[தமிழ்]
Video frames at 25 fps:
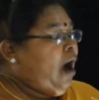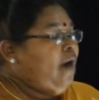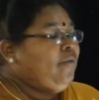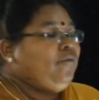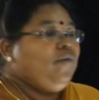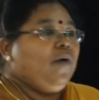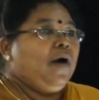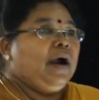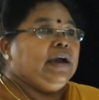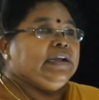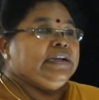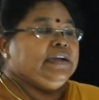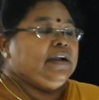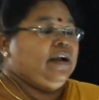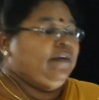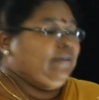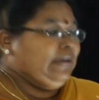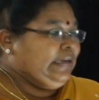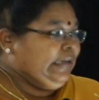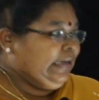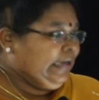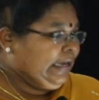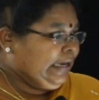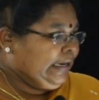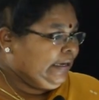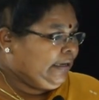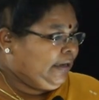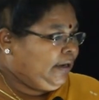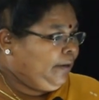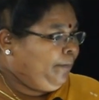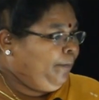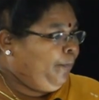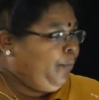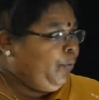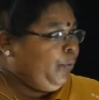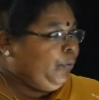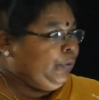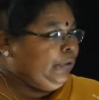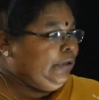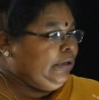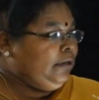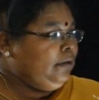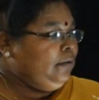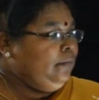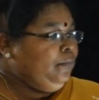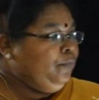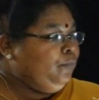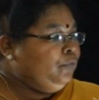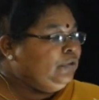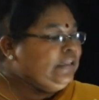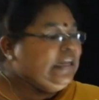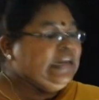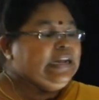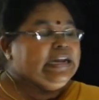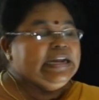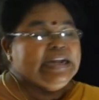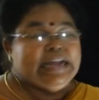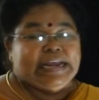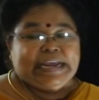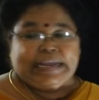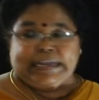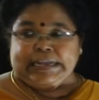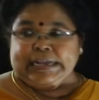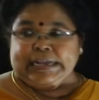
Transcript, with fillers: அவ்வாறு அவன் கேட்கும் போன்று முதலிலே